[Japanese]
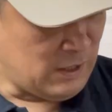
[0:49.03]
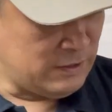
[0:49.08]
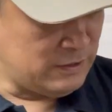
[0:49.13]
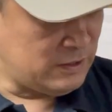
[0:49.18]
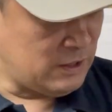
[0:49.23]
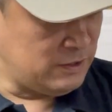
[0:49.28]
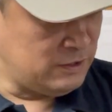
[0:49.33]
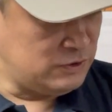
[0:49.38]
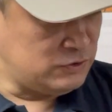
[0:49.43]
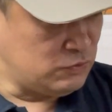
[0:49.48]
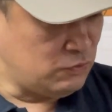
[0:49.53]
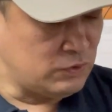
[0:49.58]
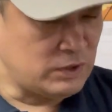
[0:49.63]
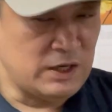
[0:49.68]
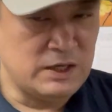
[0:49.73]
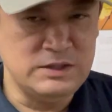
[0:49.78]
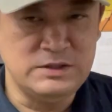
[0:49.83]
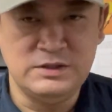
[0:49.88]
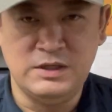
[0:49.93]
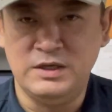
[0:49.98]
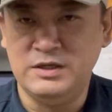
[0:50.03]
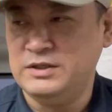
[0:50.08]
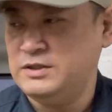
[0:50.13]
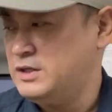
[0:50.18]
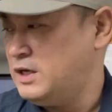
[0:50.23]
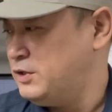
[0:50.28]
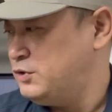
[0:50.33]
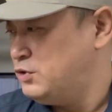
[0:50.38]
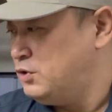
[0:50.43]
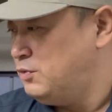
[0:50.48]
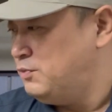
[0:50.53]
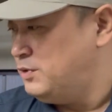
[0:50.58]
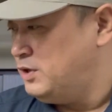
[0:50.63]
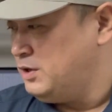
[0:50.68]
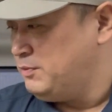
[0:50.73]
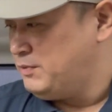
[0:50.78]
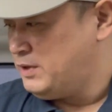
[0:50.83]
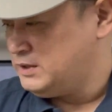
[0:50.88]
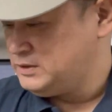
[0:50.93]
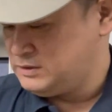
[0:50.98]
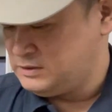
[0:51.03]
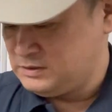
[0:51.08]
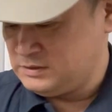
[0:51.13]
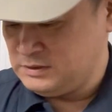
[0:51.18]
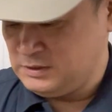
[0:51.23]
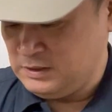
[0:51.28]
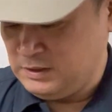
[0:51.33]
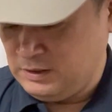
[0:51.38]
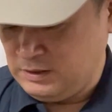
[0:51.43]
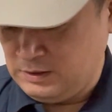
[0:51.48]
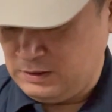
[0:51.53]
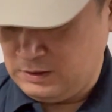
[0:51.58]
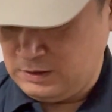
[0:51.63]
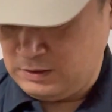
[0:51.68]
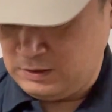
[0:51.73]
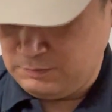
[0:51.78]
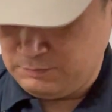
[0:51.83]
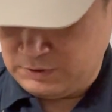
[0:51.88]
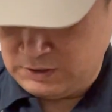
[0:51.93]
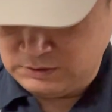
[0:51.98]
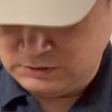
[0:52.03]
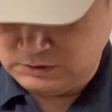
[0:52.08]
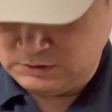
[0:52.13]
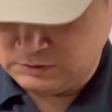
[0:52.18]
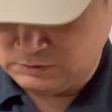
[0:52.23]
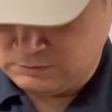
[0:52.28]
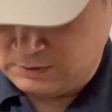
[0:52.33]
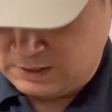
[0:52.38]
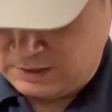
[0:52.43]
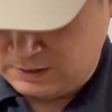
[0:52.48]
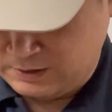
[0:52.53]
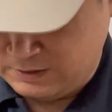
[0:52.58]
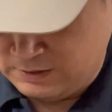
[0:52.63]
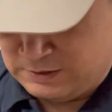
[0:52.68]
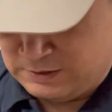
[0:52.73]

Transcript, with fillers: 簡単に紹介していきたいと思います。で、まずは、